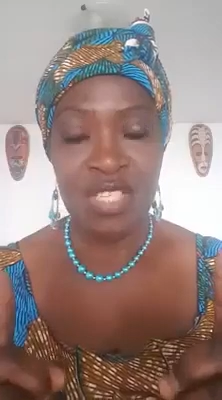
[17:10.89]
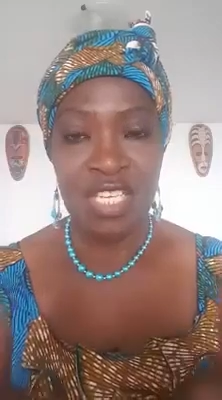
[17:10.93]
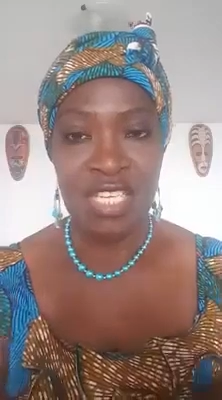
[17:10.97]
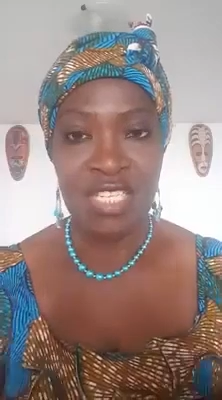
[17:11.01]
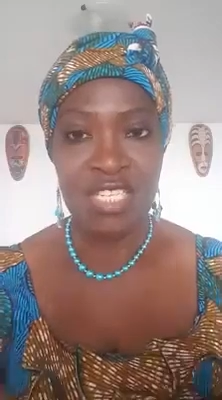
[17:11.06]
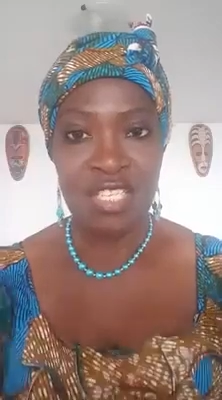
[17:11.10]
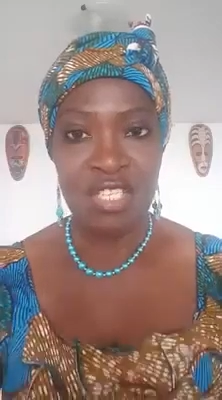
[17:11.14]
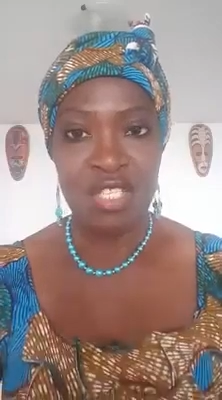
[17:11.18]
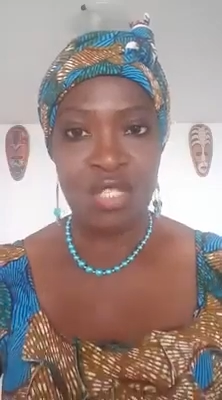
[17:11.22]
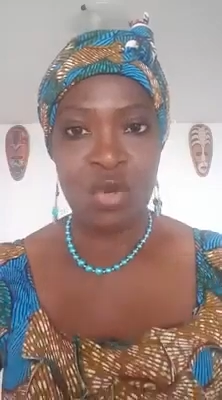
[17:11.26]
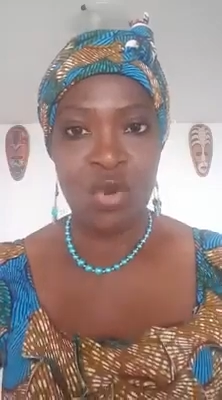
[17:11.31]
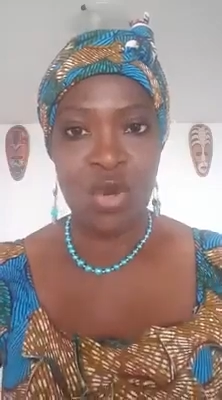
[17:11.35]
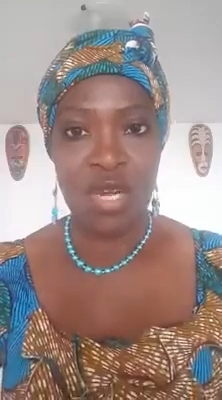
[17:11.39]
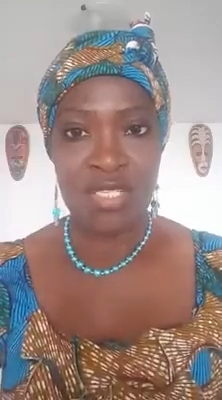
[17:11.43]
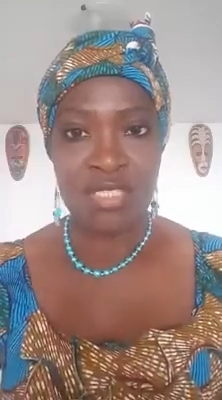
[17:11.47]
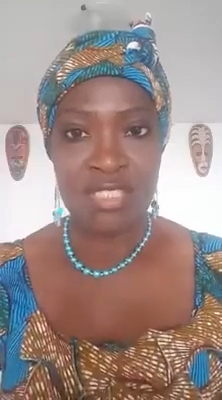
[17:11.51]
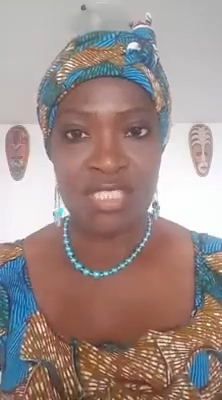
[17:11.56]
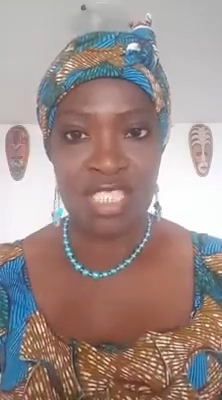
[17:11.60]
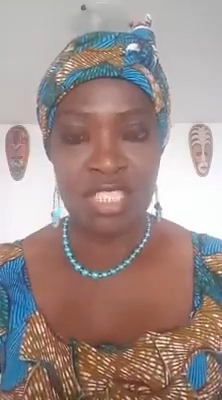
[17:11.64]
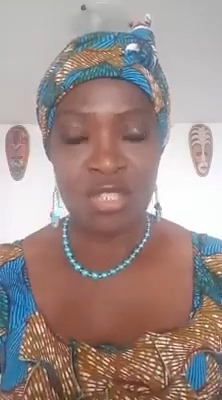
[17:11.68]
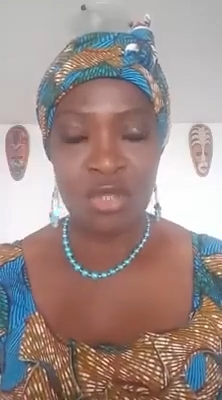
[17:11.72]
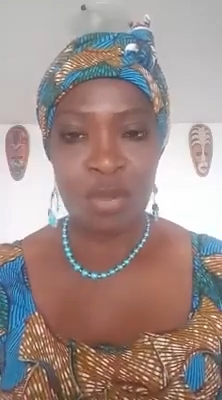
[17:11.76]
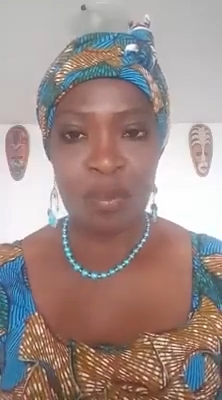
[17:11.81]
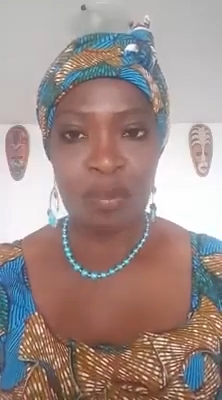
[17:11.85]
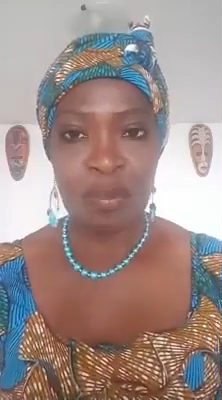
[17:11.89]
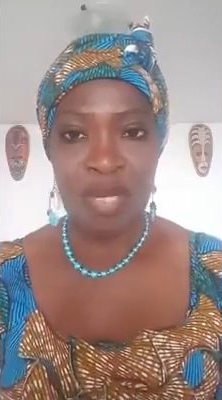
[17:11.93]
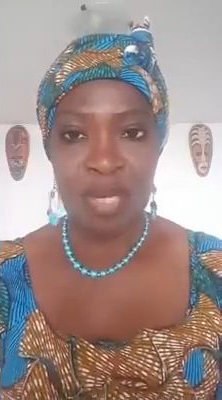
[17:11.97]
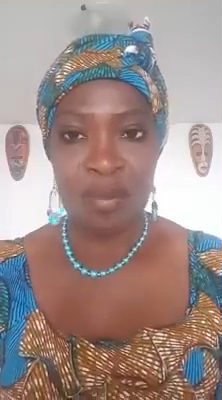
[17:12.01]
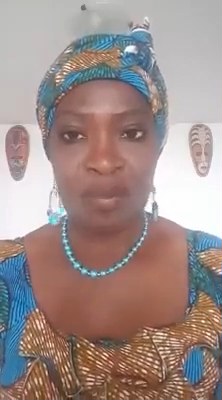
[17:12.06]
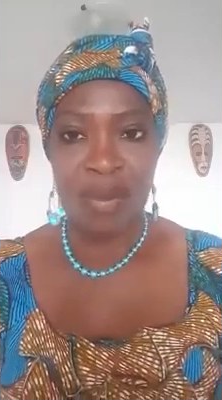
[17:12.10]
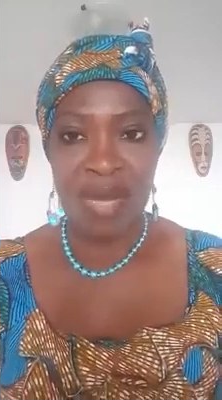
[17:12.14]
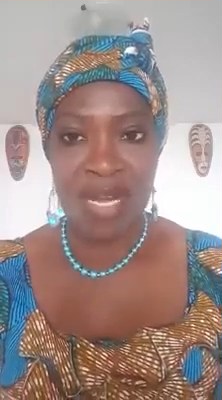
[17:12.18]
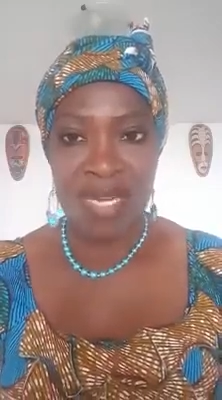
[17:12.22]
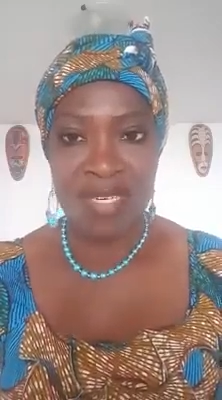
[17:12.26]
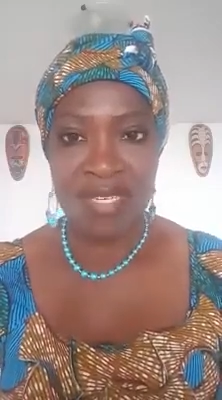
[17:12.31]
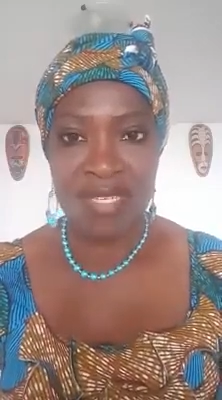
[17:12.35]
Ils sont en train de
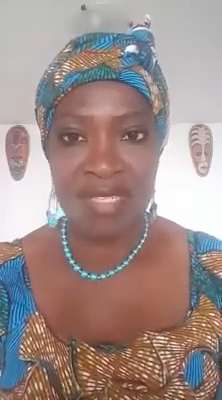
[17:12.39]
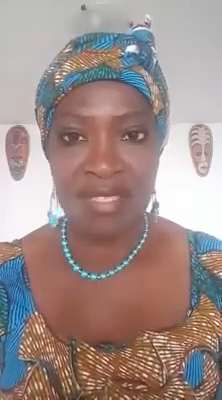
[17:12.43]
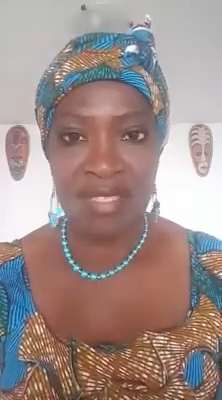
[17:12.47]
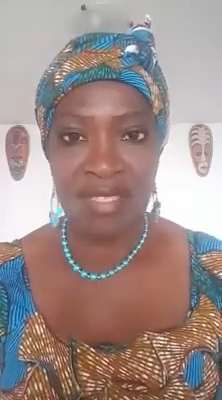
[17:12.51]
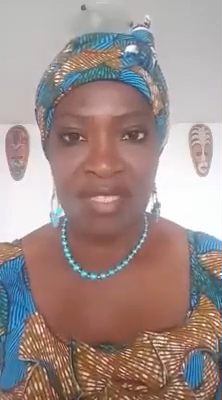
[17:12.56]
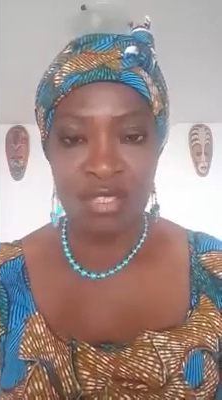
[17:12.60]
préparer,